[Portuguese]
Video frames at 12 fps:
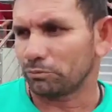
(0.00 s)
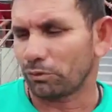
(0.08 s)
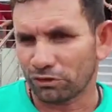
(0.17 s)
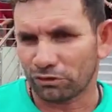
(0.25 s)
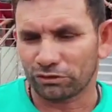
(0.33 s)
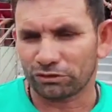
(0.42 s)

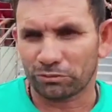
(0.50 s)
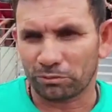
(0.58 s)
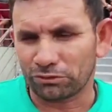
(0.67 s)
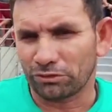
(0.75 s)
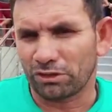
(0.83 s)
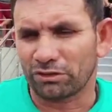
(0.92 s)
pode outras
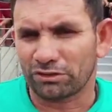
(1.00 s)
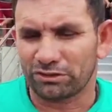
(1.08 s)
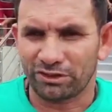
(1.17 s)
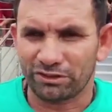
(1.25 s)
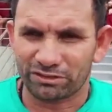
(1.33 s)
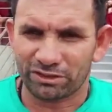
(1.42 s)
pessoas
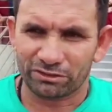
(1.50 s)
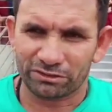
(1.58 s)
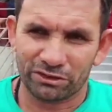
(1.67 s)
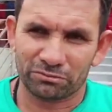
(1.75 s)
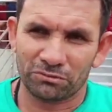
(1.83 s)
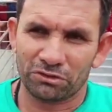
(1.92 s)
acontecer isso que
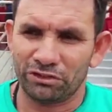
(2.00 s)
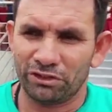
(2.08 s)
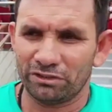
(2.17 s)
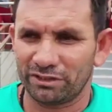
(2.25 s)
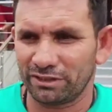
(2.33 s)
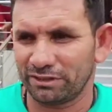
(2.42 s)
aconteceu com meu
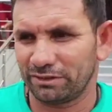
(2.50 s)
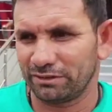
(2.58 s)
filho, né?